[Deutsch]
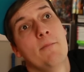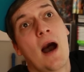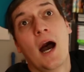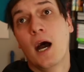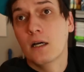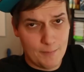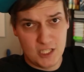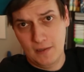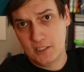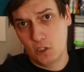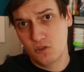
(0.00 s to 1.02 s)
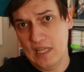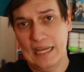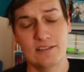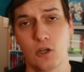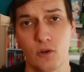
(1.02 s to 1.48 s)
immer. Wir haben ja
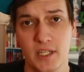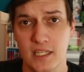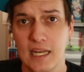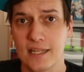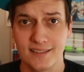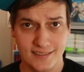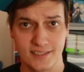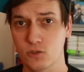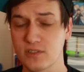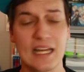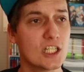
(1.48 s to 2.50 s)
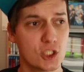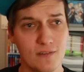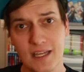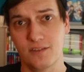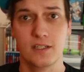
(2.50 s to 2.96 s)
2013 noch nicht gelernt, dass das totaler
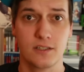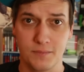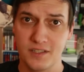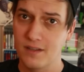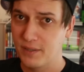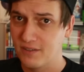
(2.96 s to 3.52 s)
Schwachsinn ist mit dieser